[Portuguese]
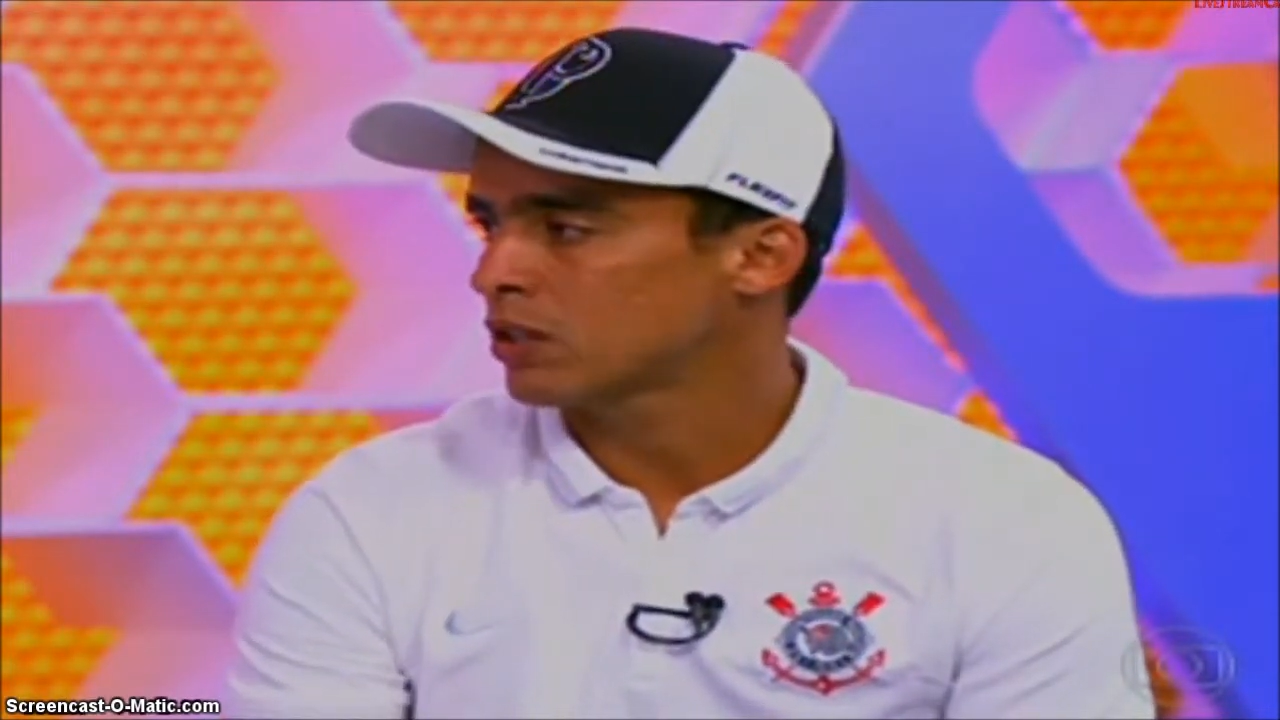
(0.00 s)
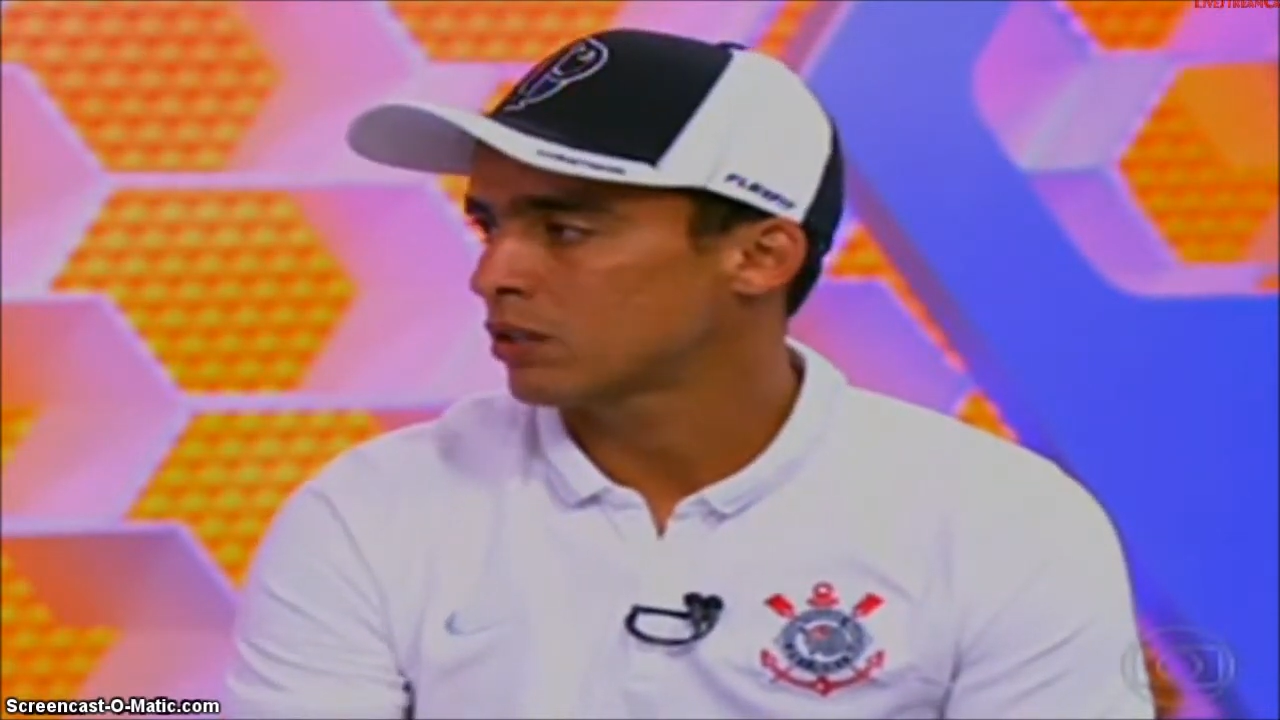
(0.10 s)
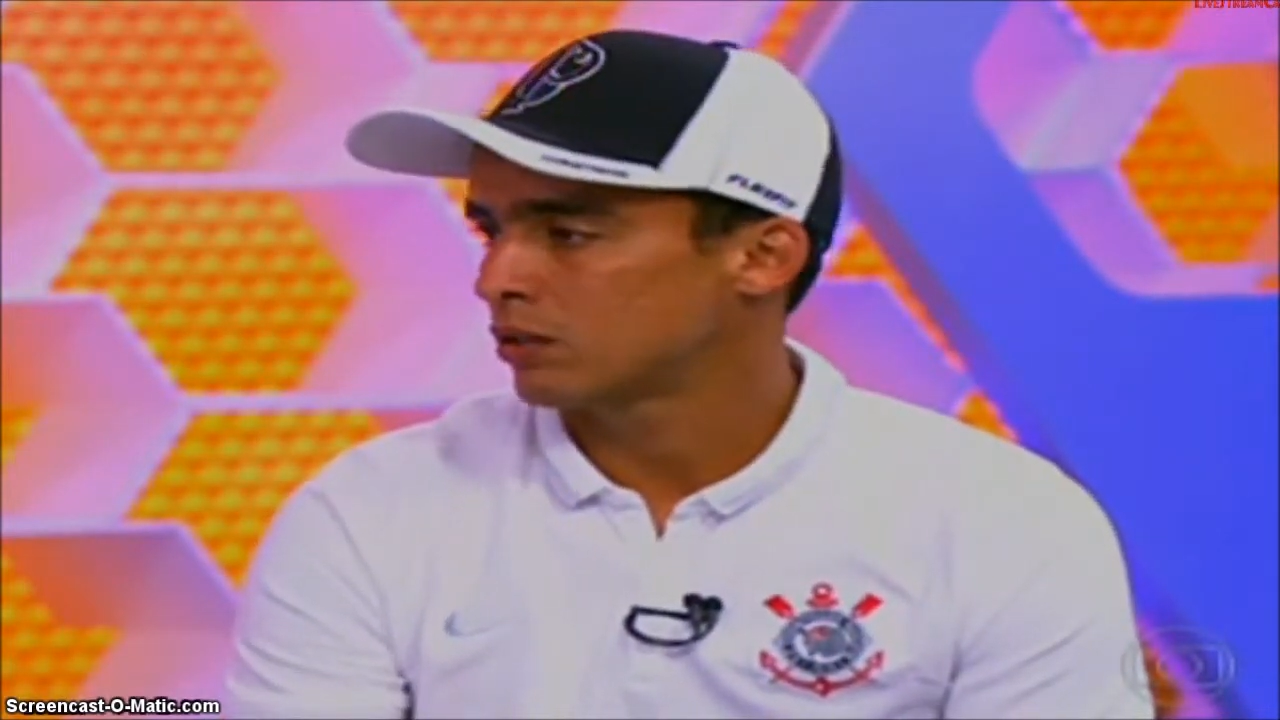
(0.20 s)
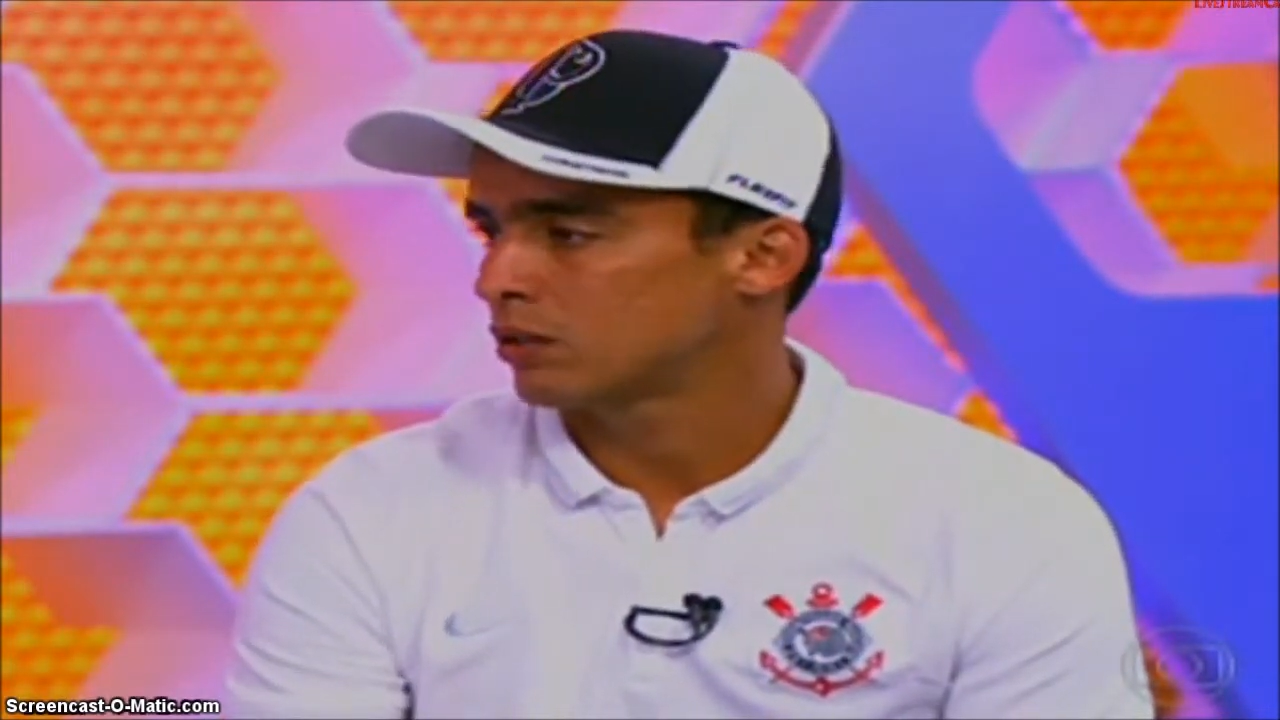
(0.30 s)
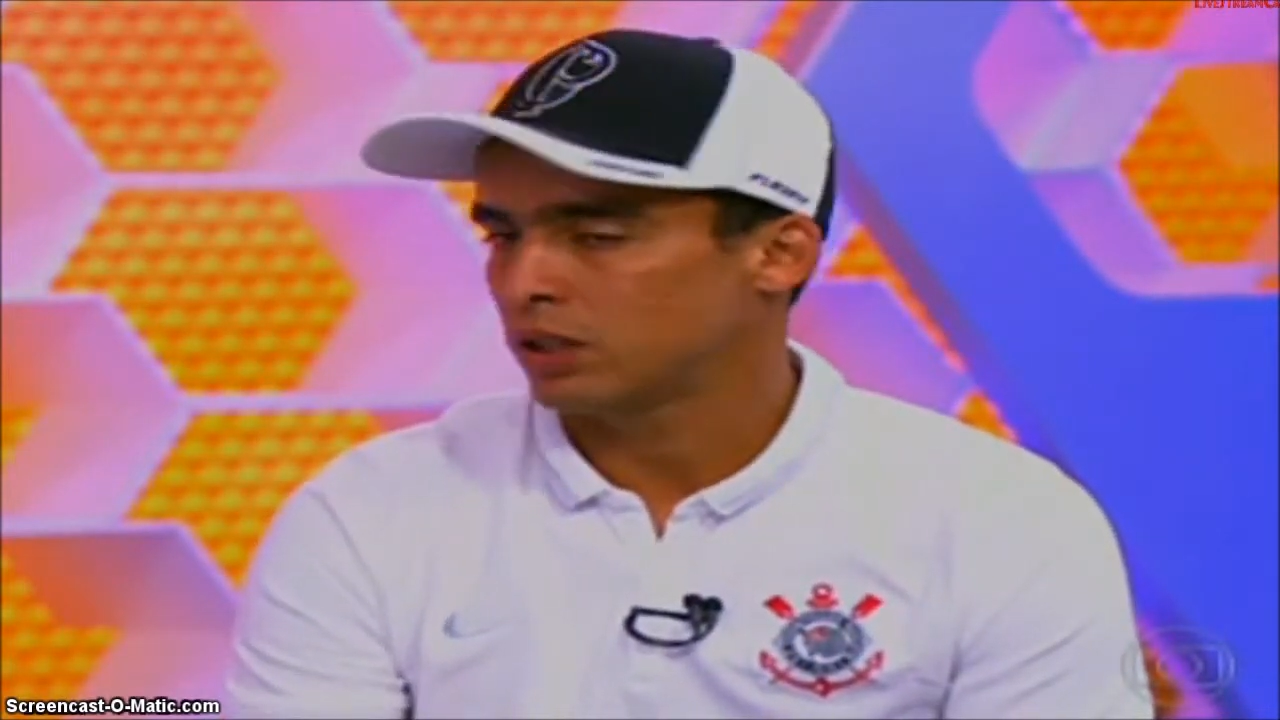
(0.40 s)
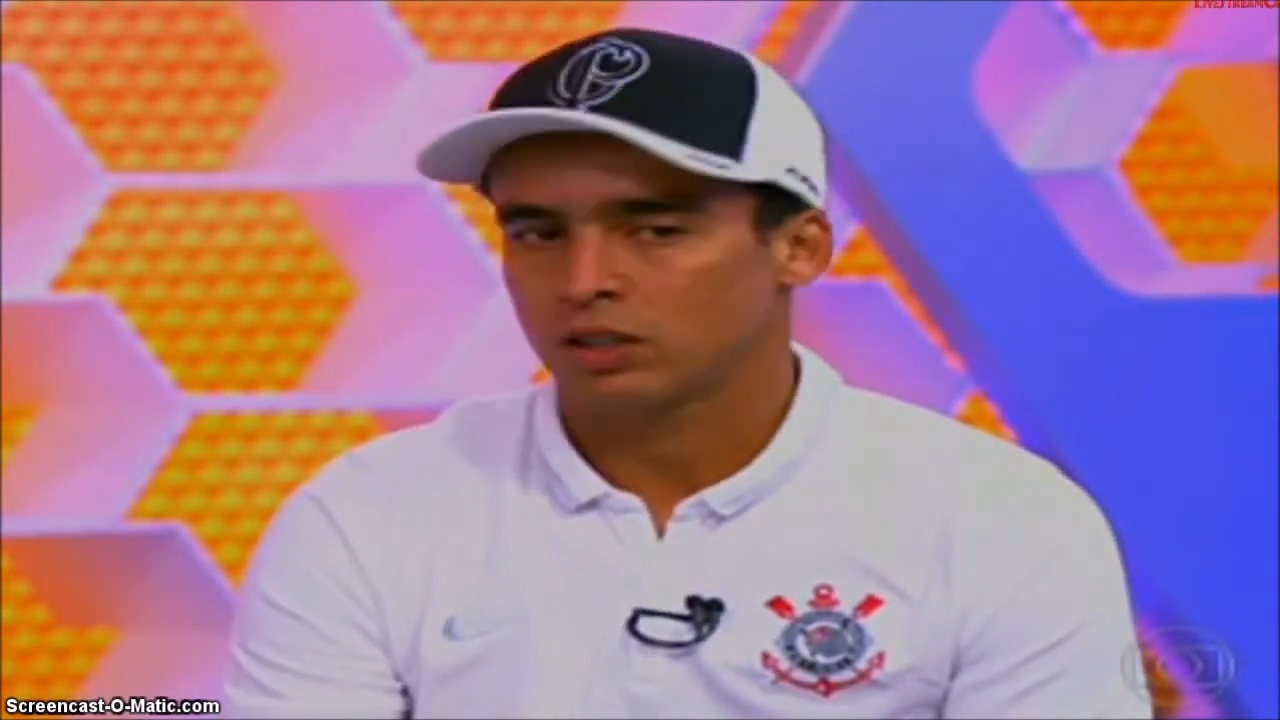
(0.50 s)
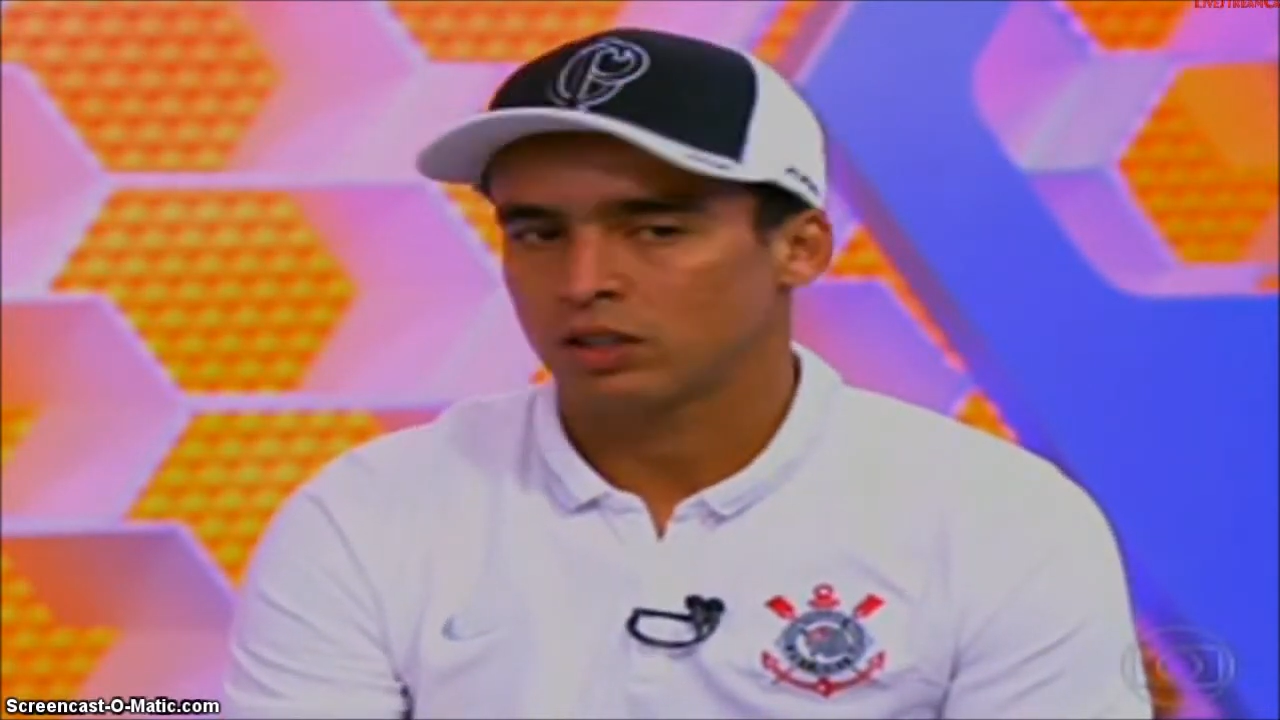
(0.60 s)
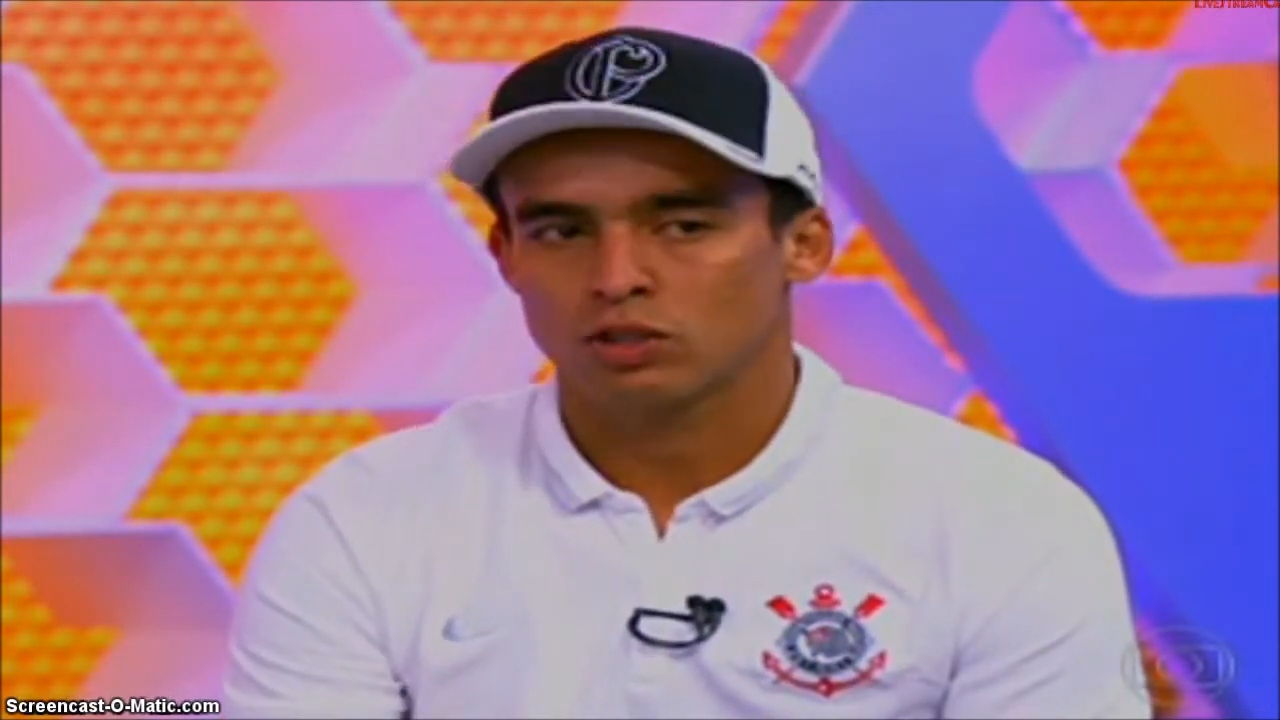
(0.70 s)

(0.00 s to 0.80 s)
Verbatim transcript: nós,